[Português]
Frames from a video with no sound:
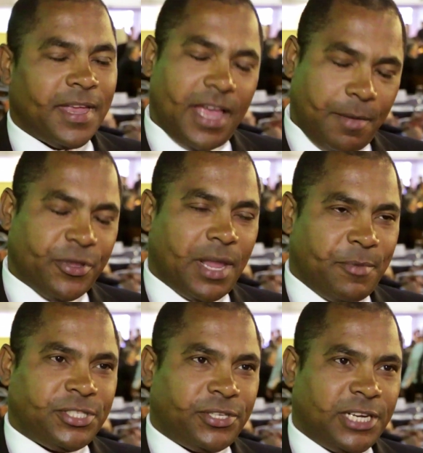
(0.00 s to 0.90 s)
É muito
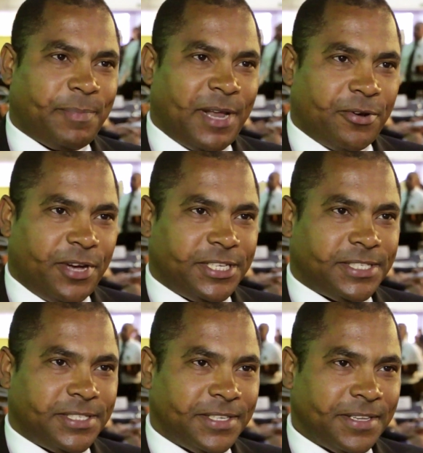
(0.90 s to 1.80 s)
emocionante para
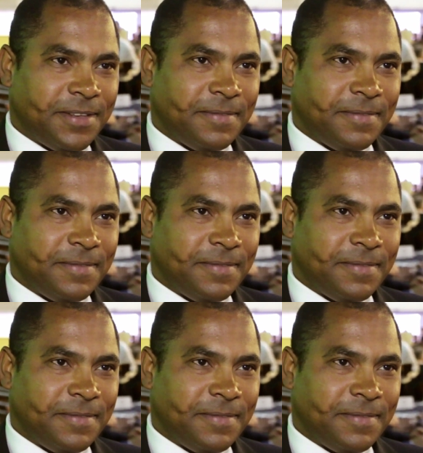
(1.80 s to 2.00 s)
nós.